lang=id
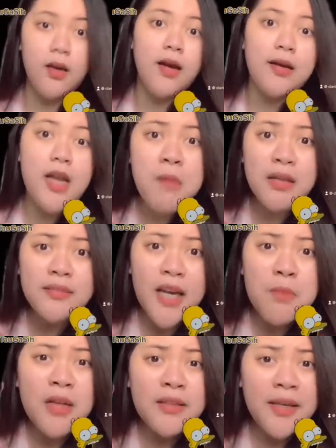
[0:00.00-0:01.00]
Dan
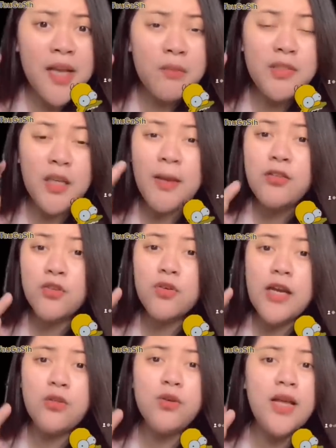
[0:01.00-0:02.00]
bakteri-bakteri yang bisa masuk
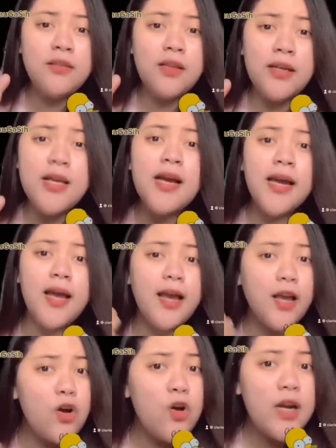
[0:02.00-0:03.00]
itu diantaranya kayak E.
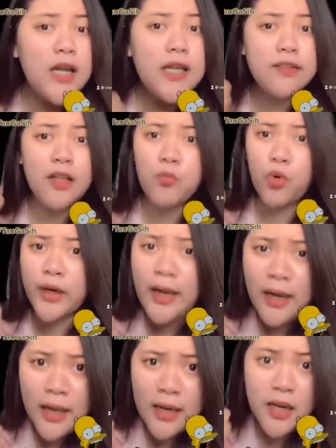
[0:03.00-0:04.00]
coli,
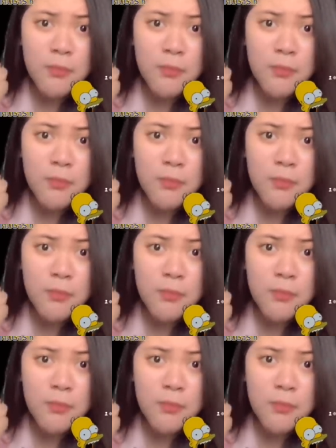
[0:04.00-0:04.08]
salmonella, dan